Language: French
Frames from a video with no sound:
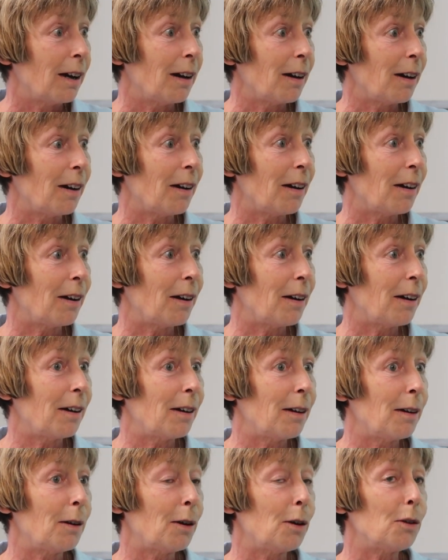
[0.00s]

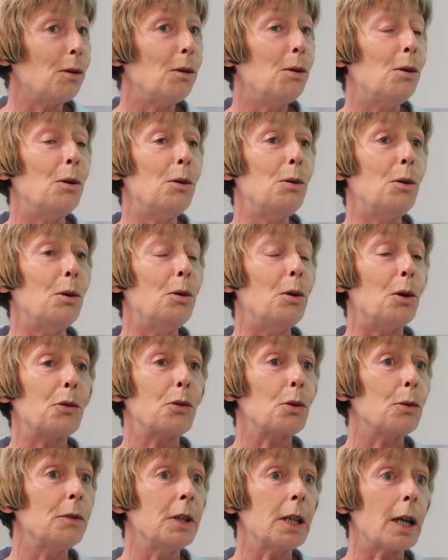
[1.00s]
Euh, le,
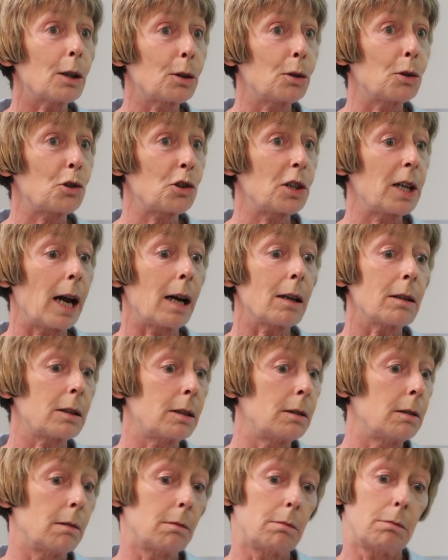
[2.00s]
souvenir que je garde,
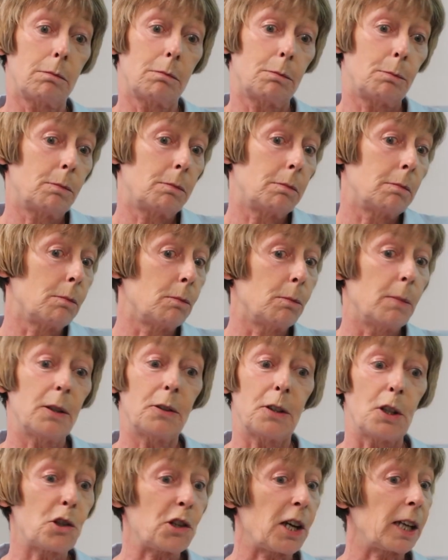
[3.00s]
mais
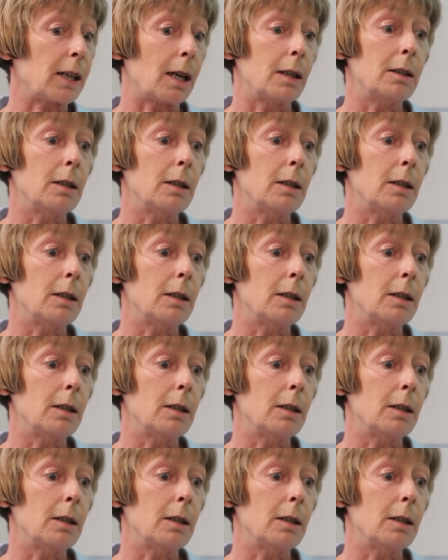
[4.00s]
c'est chaque